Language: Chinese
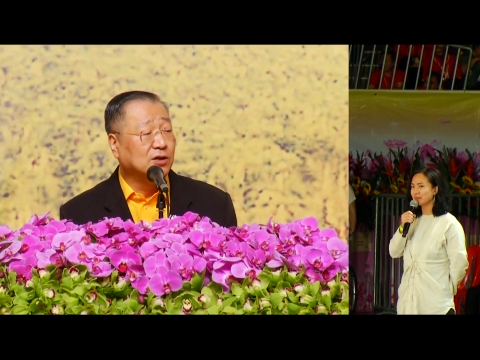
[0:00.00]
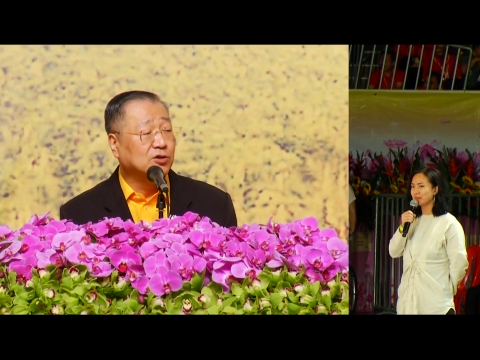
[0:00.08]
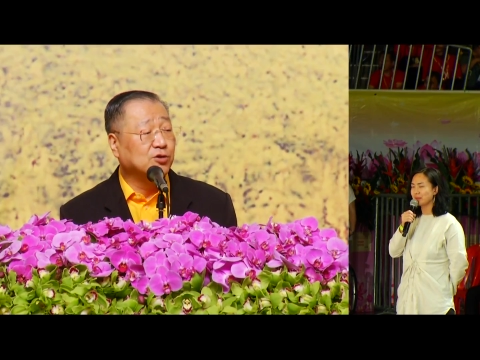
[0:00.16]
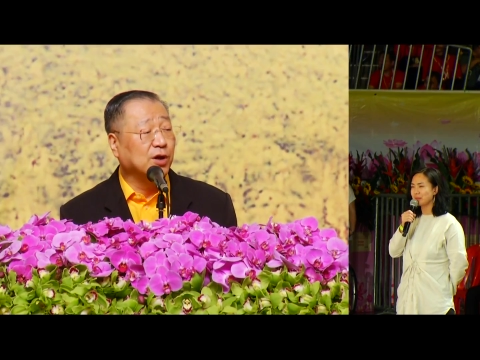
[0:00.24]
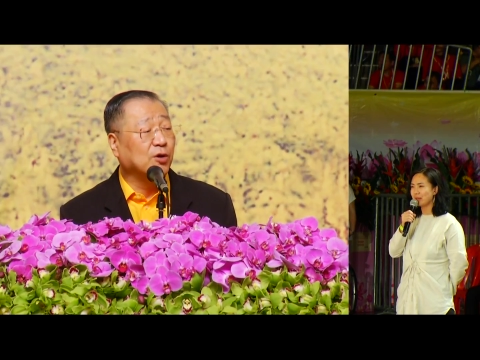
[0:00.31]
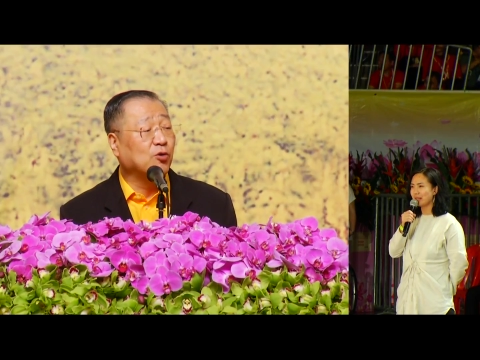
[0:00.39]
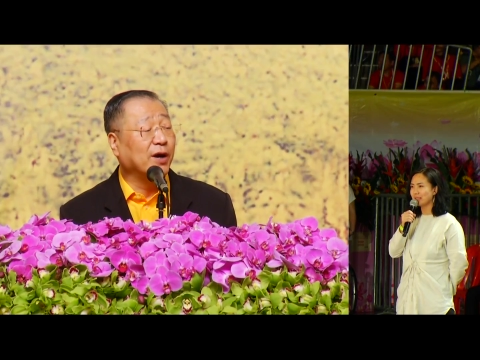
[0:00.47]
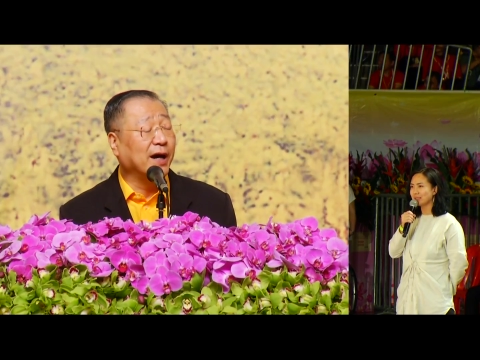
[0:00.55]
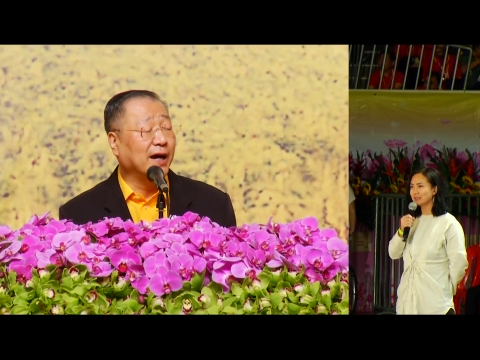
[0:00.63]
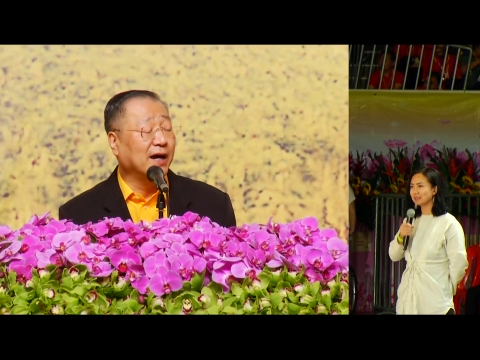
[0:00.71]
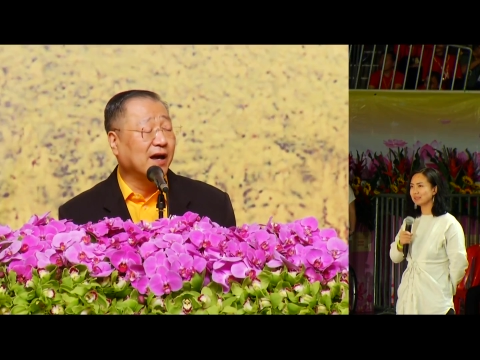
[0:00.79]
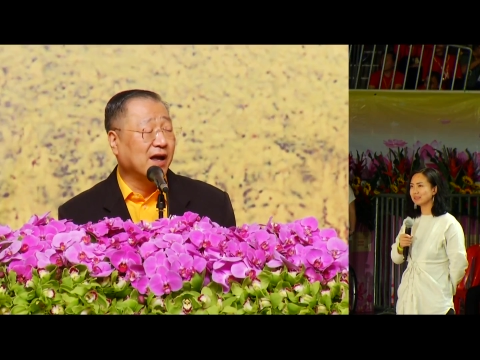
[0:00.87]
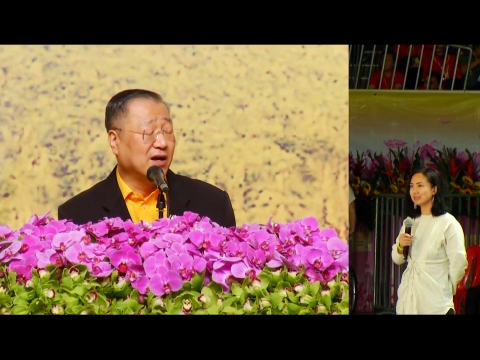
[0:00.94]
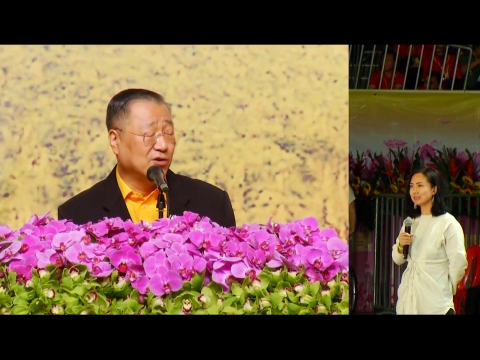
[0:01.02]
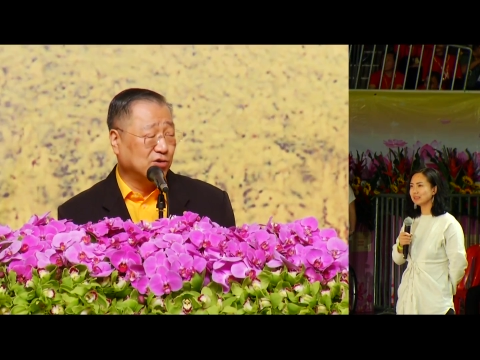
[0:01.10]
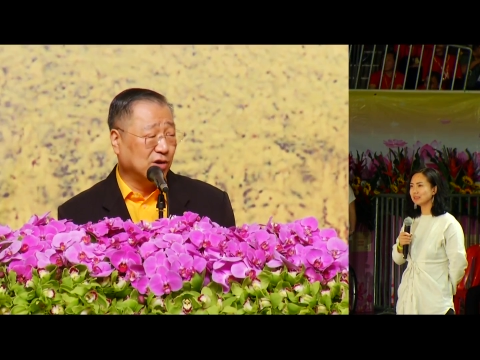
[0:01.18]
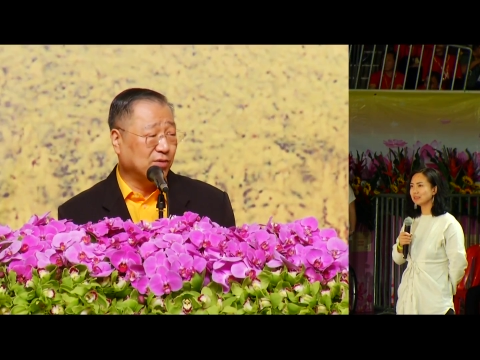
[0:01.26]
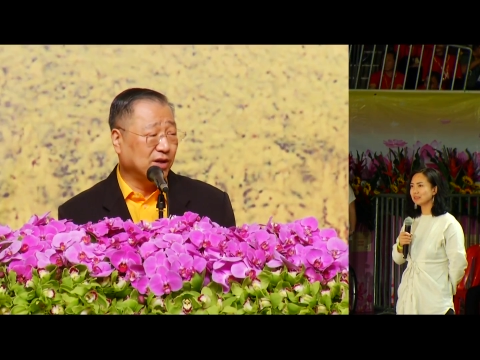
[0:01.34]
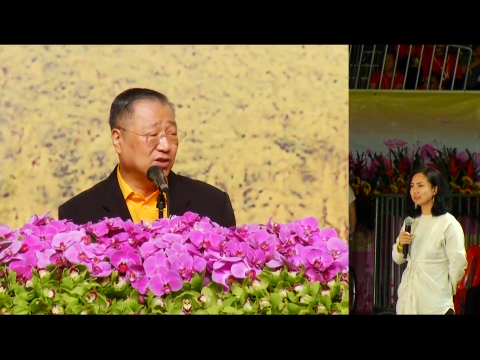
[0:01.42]
明白。学
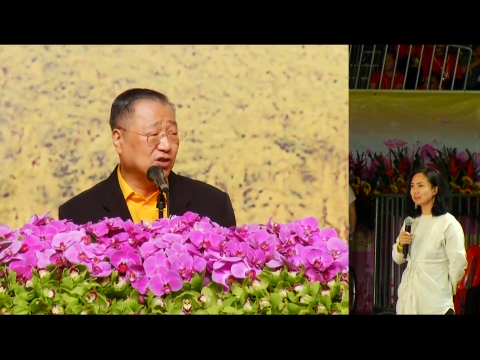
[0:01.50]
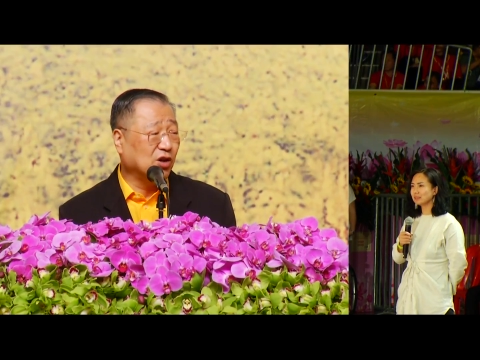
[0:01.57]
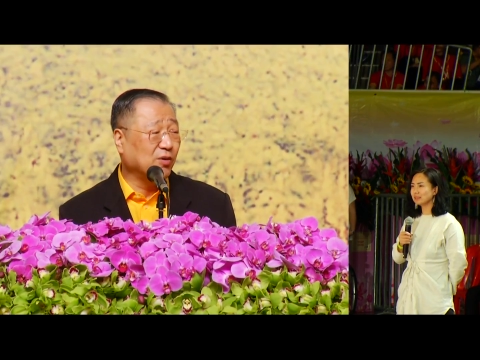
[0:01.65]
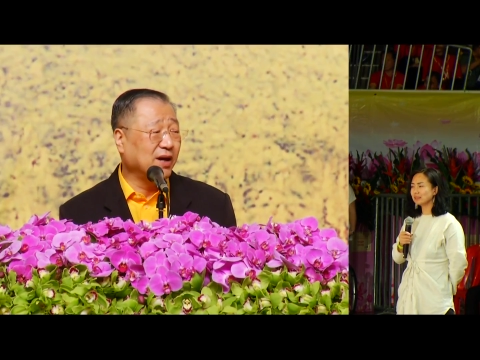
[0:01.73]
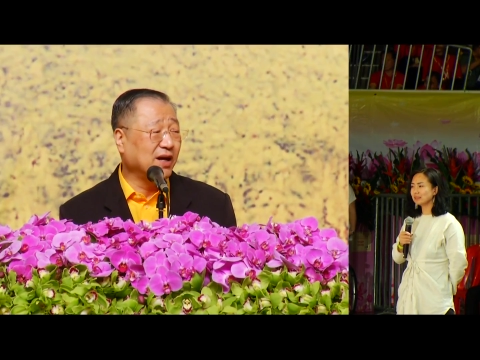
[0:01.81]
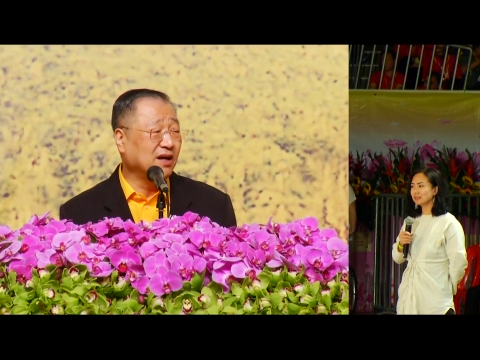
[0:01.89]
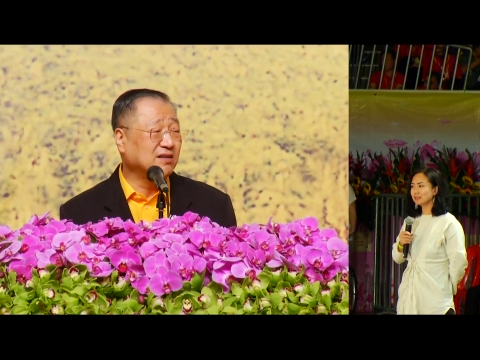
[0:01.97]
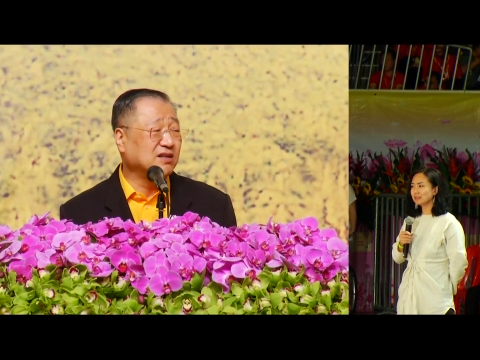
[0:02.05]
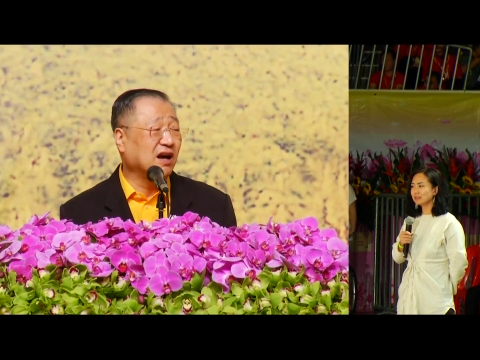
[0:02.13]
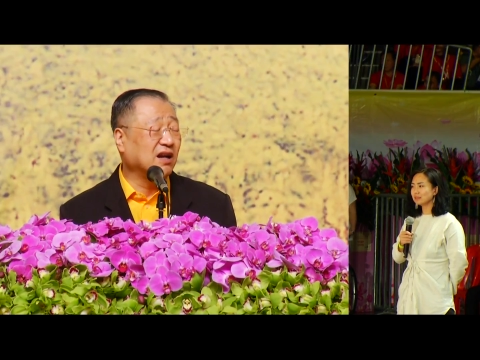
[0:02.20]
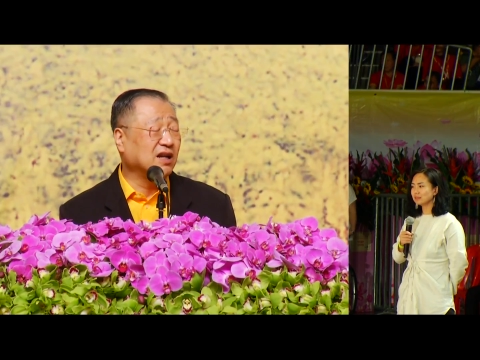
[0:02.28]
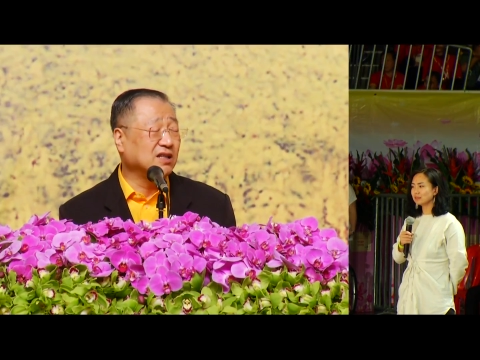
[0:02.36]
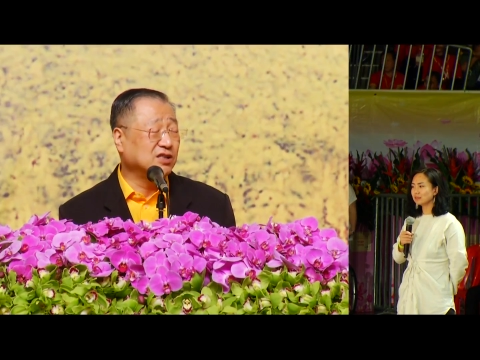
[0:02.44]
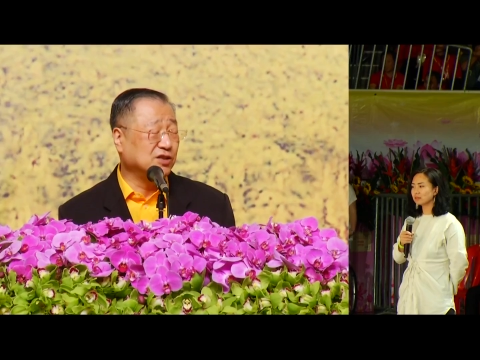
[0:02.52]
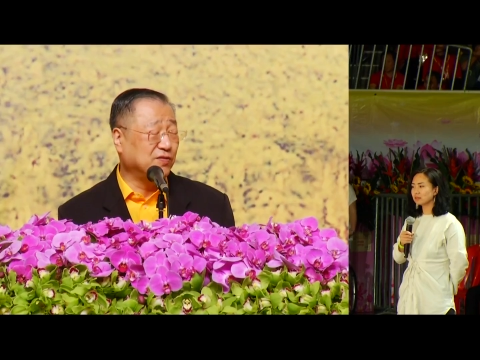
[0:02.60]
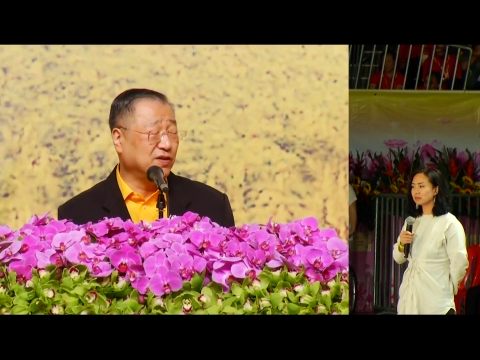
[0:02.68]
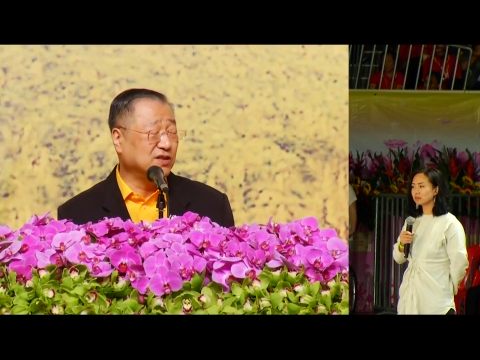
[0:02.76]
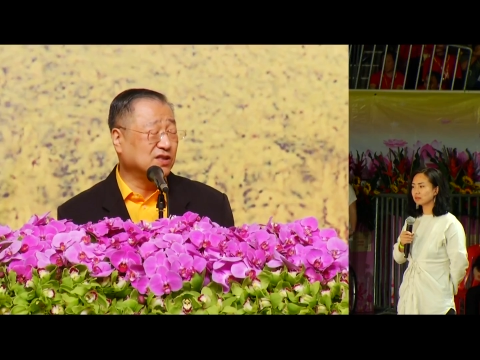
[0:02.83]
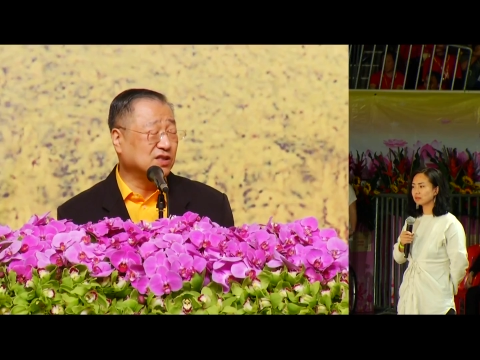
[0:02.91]
会稍微长了几
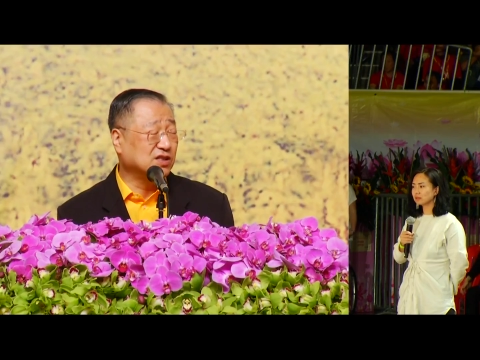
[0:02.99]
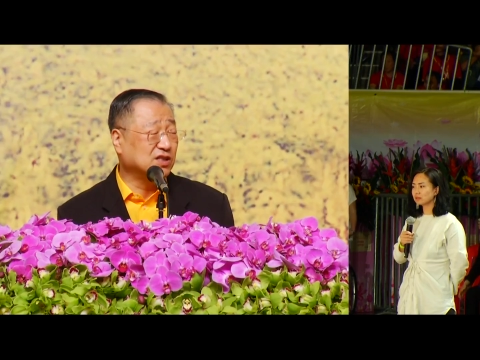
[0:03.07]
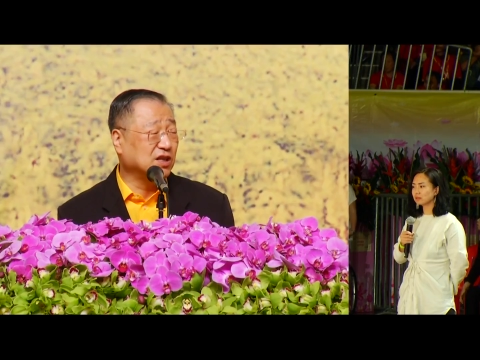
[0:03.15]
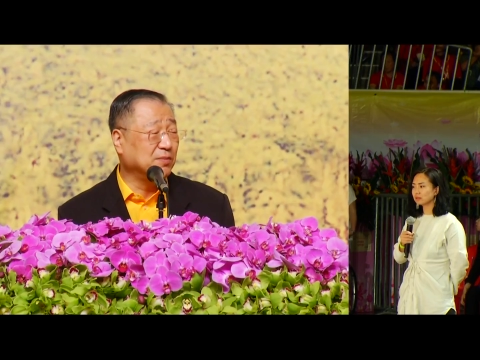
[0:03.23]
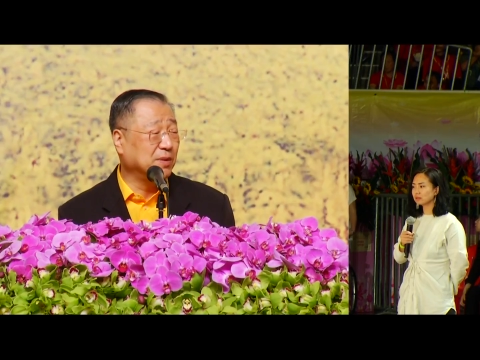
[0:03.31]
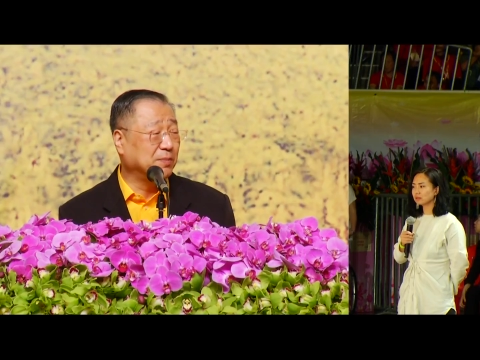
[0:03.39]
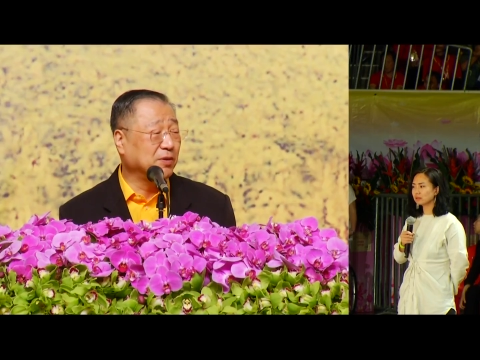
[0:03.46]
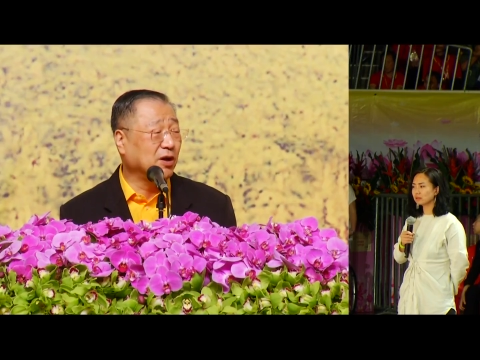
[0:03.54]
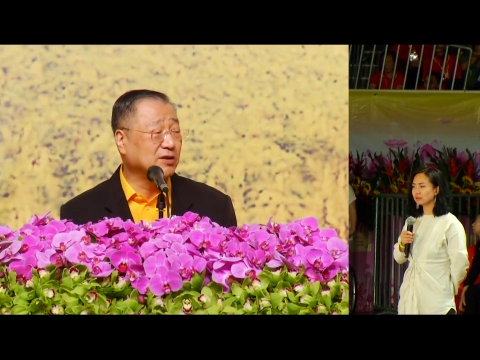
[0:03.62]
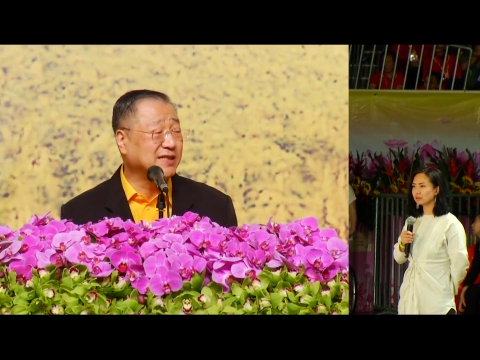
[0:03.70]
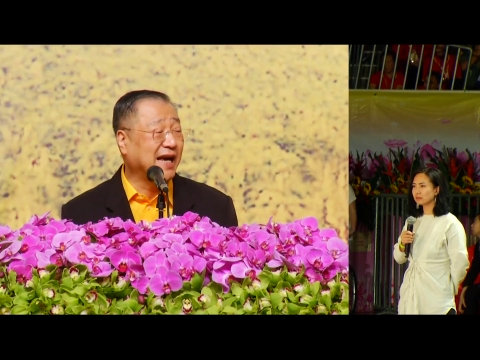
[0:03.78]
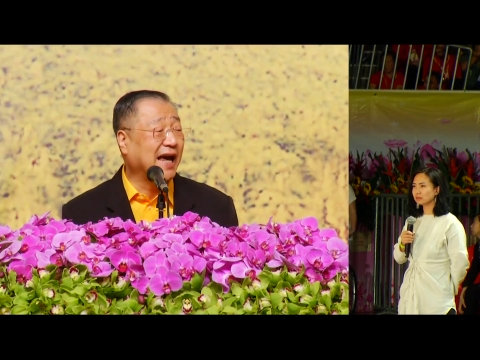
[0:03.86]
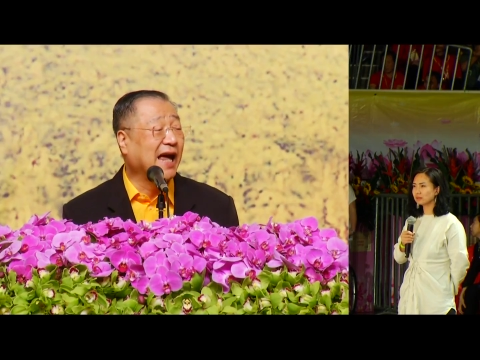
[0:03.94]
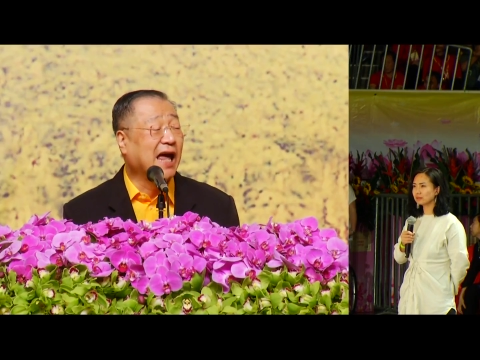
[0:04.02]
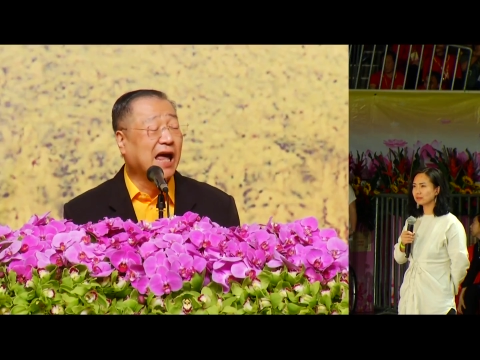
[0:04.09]
分姿色嘛，不要再